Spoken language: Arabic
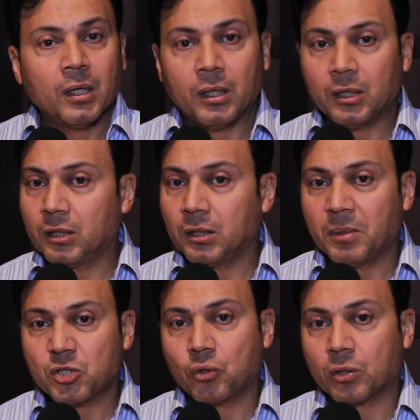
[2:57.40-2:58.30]
آه،
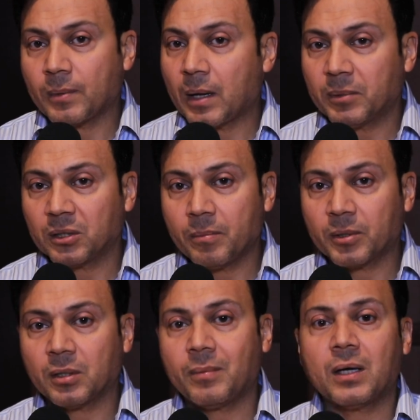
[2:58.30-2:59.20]
بشكر محمد
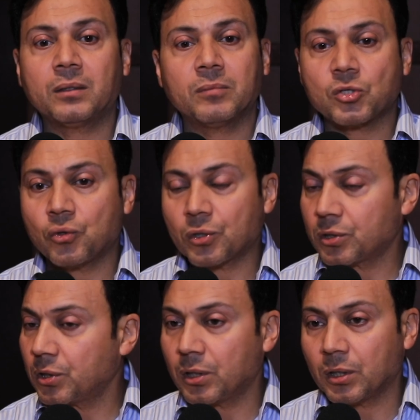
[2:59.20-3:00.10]
جبر طبعا بشكر
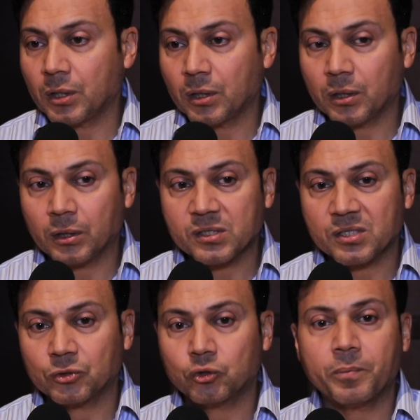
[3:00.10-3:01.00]
آه،
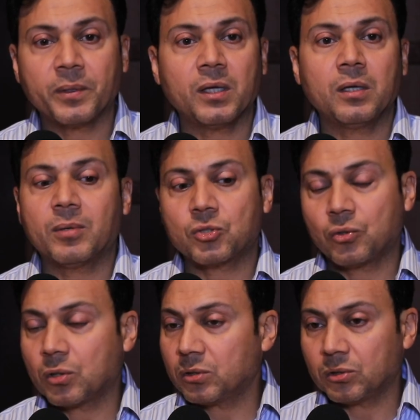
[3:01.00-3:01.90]
ياسر الطبجي
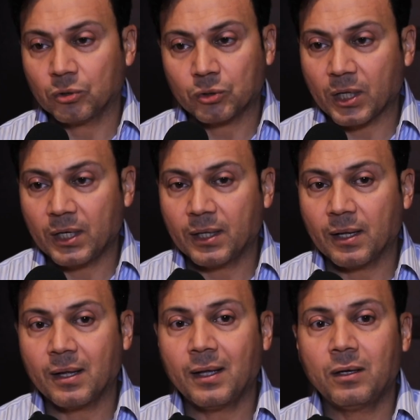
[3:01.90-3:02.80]
بشكر الدكتور خالد
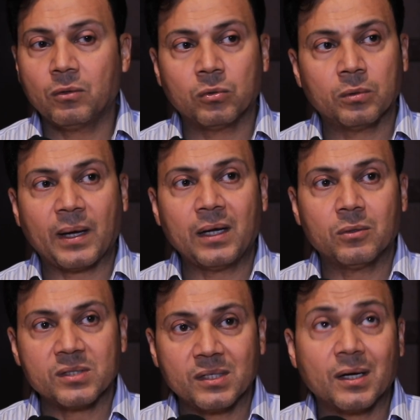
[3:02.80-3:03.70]
جلال ومعالي
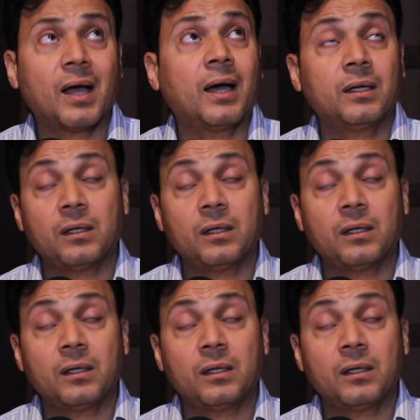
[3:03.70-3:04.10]
الوزيره على